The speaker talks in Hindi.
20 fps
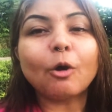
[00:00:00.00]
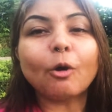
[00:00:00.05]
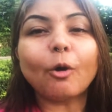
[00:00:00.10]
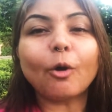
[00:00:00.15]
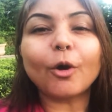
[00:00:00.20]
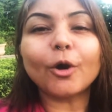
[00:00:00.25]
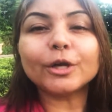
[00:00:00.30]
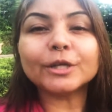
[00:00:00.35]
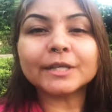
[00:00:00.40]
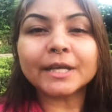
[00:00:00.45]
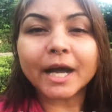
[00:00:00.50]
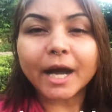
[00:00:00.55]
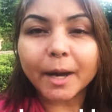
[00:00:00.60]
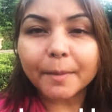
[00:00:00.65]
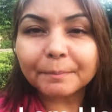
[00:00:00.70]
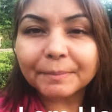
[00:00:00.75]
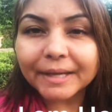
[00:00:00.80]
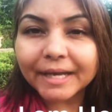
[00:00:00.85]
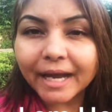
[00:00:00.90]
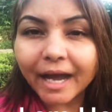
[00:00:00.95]
और
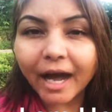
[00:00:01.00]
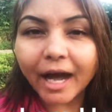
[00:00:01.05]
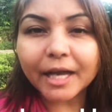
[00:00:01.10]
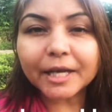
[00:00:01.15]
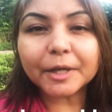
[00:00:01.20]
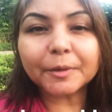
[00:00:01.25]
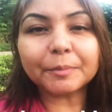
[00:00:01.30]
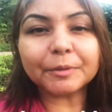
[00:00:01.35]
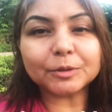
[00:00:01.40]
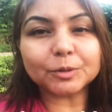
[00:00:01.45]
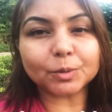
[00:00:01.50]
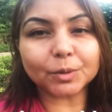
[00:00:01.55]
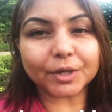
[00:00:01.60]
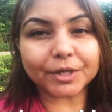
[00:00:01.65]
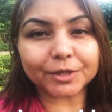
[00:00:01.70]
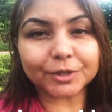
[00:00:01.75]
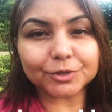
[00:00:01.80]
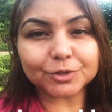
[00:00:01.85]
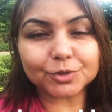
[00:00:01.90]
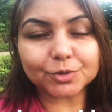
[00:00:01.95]
अपने खाने पे थोड़ा
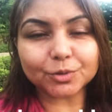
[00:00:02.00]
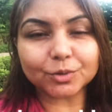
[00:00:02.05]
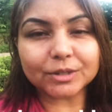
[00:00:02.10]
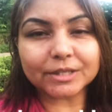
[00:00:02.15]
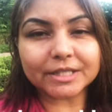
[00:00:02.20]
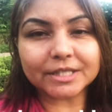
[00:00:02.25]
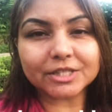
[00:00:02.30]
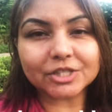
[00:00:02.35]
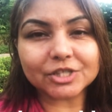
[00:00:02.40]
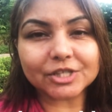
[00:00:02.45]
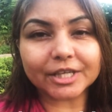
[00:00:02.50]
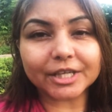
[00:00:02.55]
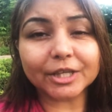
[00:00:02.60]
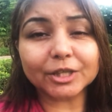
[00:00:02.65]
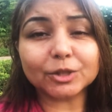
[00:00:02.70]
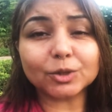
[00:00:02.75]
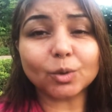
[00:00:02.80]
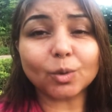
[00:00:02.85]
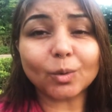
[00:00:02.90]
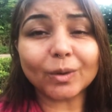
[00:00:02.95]
कंट्रोल कीजिए
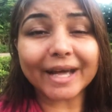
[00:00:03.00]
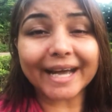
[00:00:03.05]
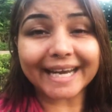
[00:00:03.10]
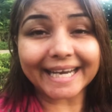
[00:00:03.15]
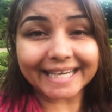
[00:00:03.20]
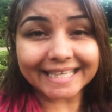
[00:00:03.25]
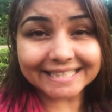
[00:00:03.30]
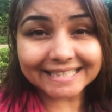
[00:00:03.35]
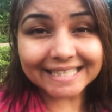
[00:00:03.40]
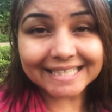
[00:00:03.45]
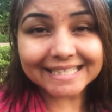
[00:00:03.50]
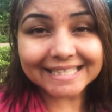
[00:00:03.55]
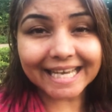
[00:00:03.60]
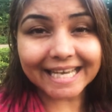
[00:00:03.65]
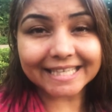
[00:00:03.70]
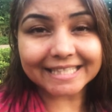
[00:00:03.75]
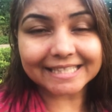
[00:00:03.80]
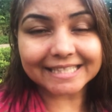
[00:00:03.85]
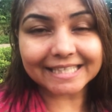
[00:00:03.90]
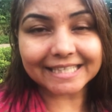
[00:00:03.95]
थोड़ा
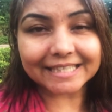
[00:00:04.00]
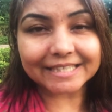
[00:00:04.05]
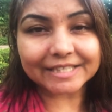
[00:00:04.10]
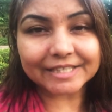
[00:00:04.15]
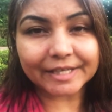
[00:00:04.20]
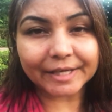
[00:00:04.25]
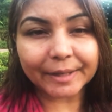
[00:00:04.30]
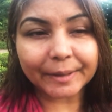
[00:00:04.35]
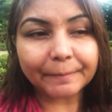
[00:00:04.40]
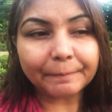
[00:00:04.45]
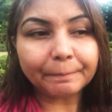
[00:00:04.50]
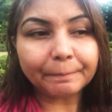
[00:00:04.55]
एक्सरसाइज कीजिए